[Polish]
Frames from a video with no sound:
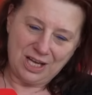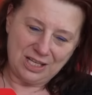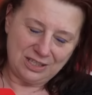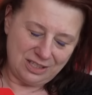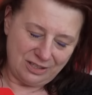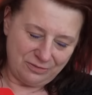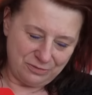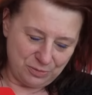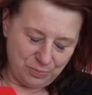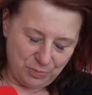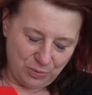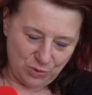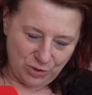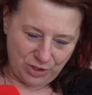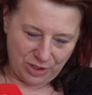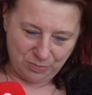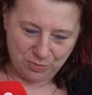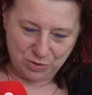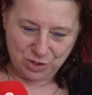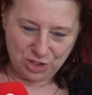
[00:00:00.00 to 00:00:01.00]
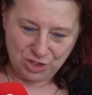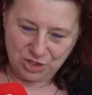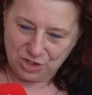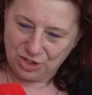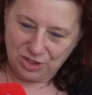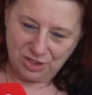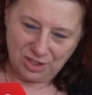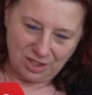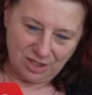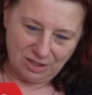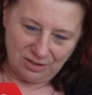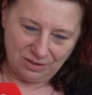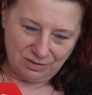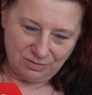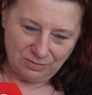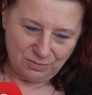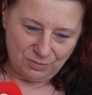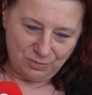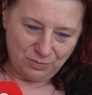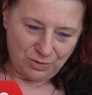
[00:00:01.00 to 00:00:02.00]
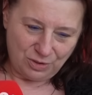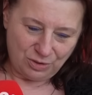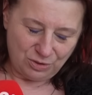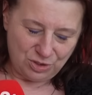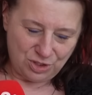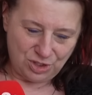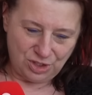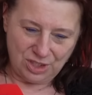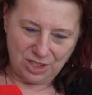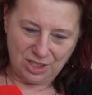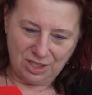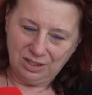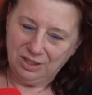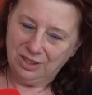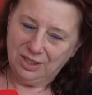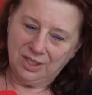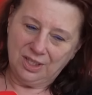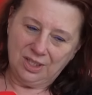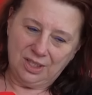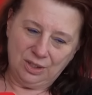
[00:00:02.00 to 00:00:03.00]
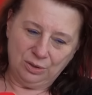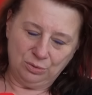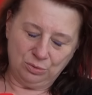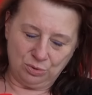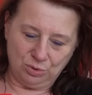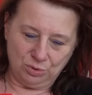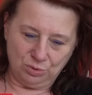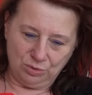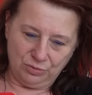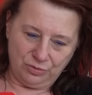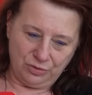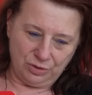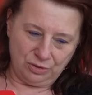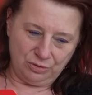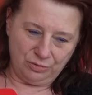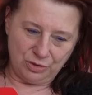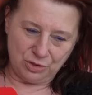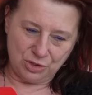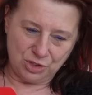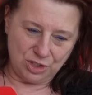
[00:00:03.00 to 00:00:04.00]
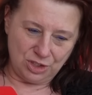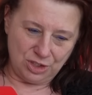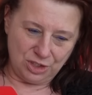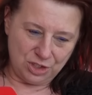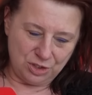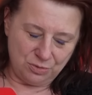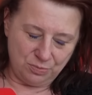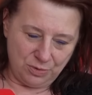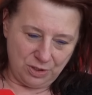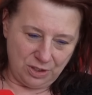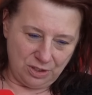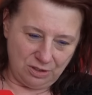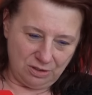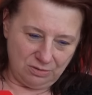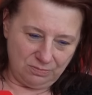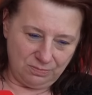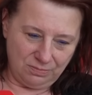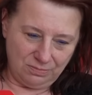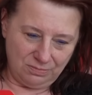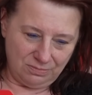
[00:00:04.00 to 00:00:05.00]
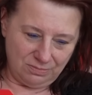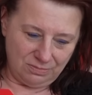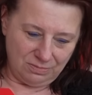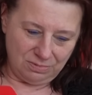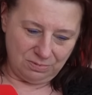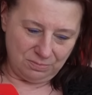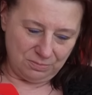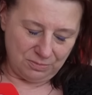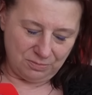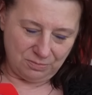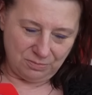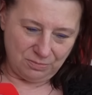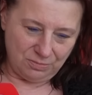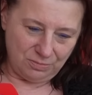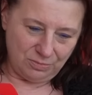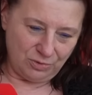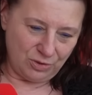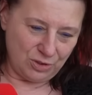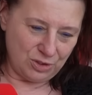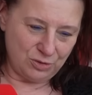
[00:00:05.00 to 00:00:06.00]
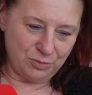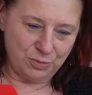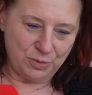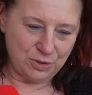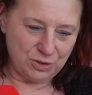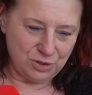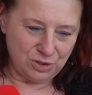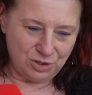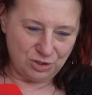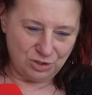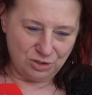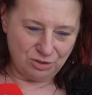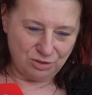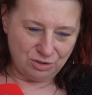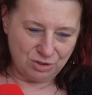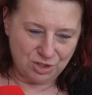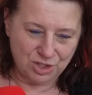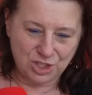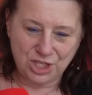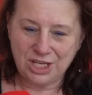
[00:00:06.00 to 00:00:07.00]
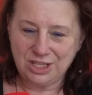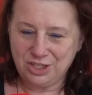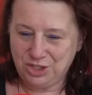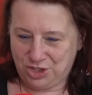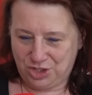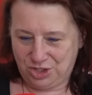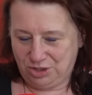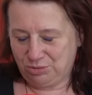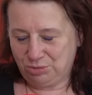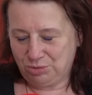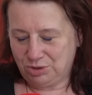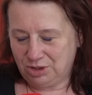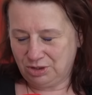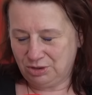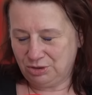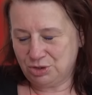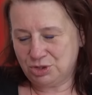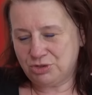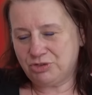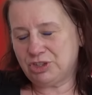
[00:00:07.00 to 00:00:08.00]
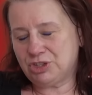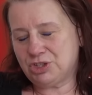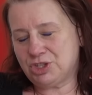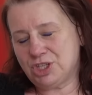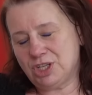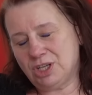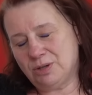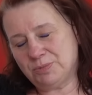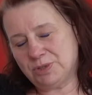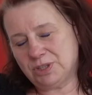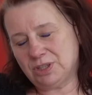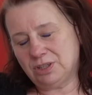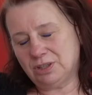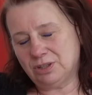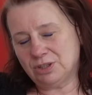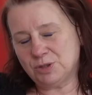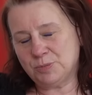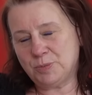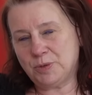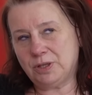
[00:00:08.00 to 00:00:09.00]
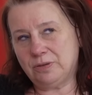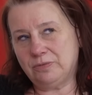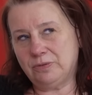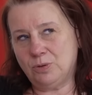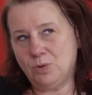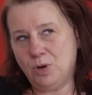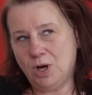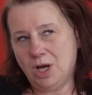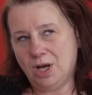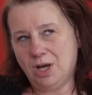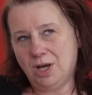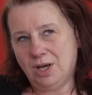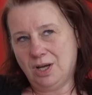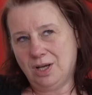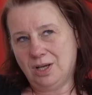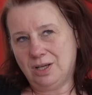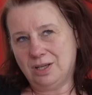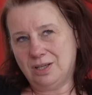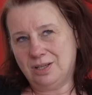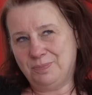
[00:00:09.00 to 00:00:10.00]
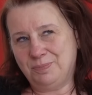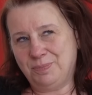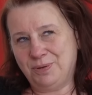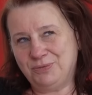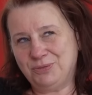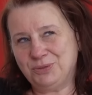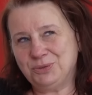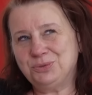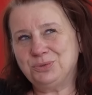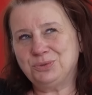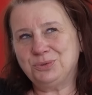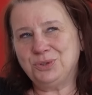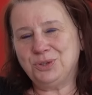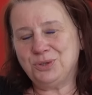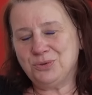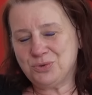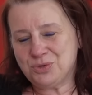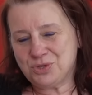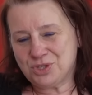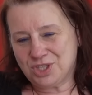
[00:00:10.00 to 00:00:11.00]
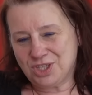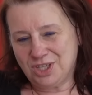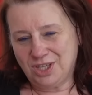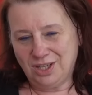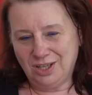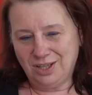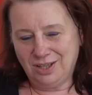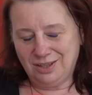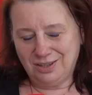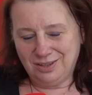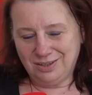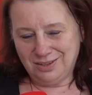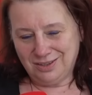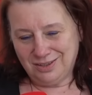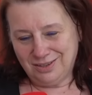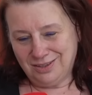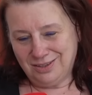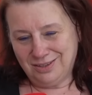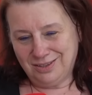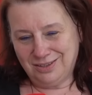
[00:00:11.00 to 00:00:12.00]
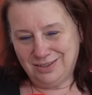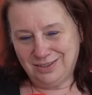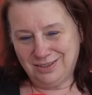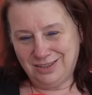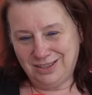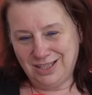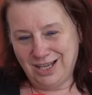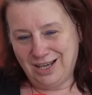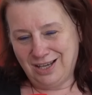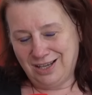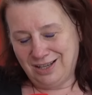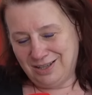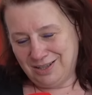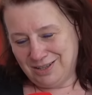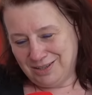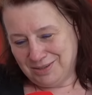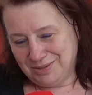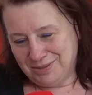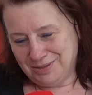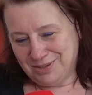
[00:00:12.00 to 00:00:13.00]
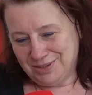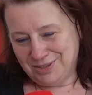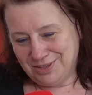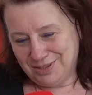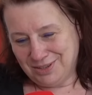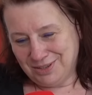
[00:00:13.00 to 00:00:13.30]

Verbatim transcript: lata wspólnie przeżyte, rodzina, którą tworzyliśmy, mm, mówiąc wprost, szczęście, którego doświadczałam za jego sprawą, y, powodują, że y, ja